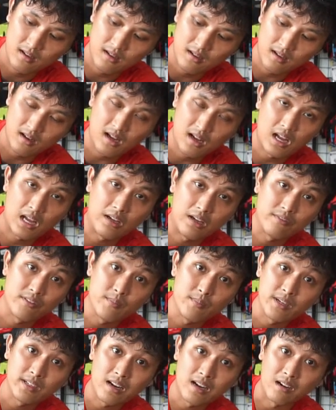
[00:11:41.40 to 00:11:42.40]
à,
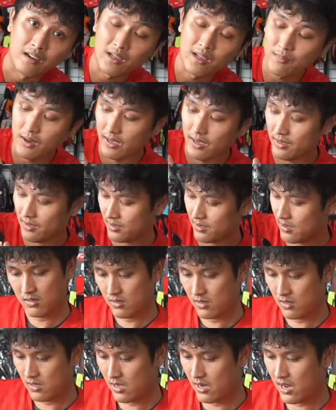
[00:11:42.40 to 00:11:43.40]
phía bên gần thiết bị
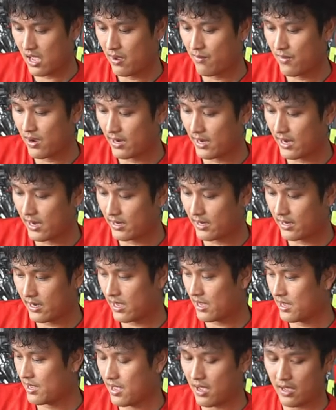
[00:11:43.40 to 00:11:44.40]
thì để mà gắn cái
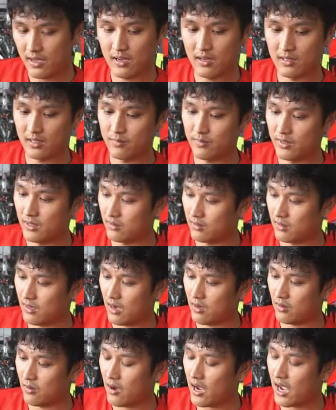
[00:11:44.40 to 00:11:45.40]
này dễ hơn thì mình
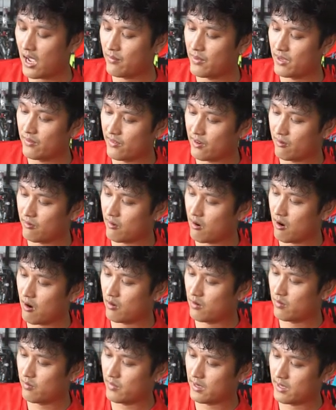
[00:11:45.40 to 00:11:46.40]
cần có hai miếng
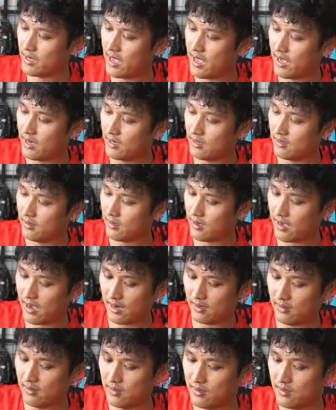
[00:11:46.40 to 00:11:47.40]
velcro mình dán
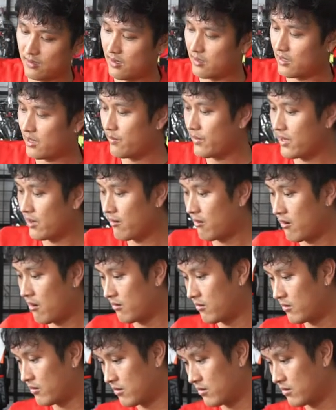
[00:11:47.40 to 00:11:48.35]
hẳn lên trên cái micro